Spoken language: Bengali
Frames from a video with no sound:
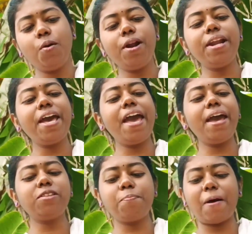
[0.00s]
ওরে
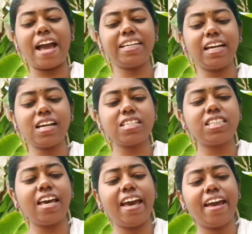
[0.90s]
তো পাইকা
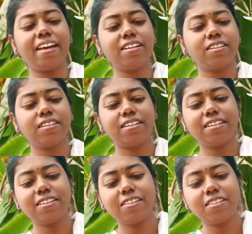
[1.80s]
গেছে
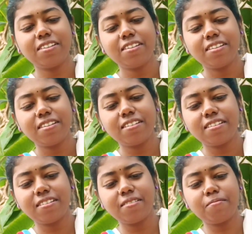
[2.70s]
ভালো লাগবে
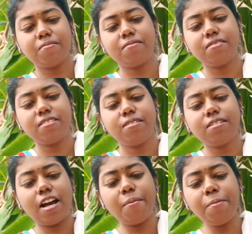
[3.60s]
পাকাতে ভালো লাগবে
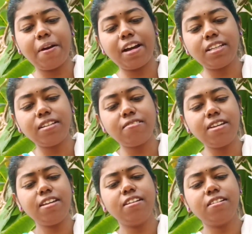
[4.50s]
খাবি পাকাটা
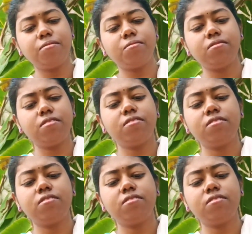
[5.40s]
তুই হ্যাঁ আমার